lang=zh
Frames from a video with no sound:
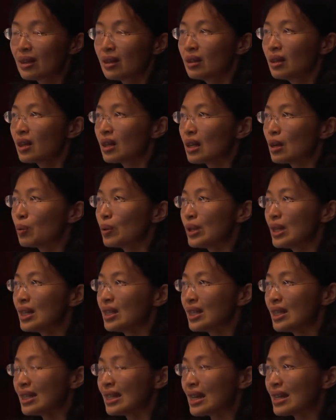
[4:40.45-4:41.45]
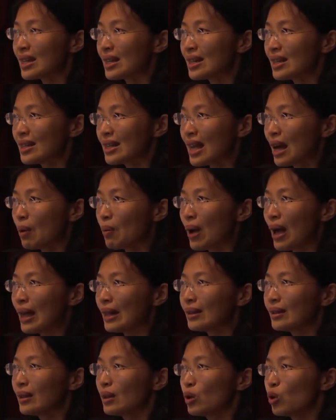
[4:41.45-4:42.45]
那可能我第四节课上
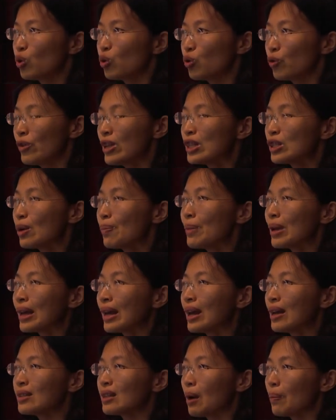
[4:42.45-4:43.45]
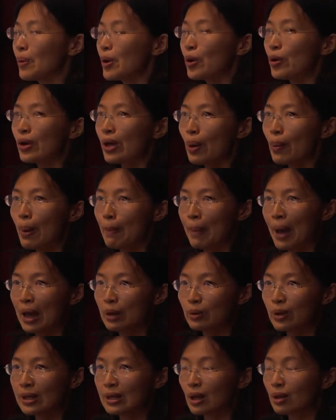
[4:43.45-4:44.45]
完，五分钟没看到小朋友，因为他们排
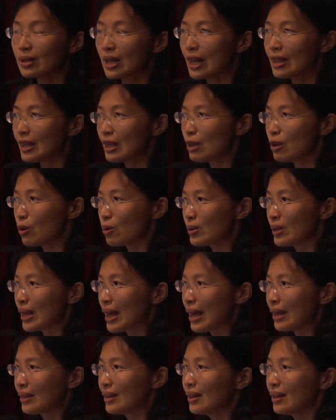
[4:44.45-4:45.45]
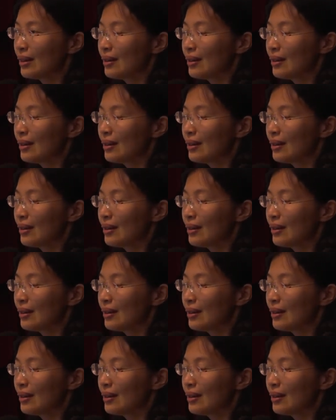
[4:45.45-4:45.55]
队到餐厅用餐。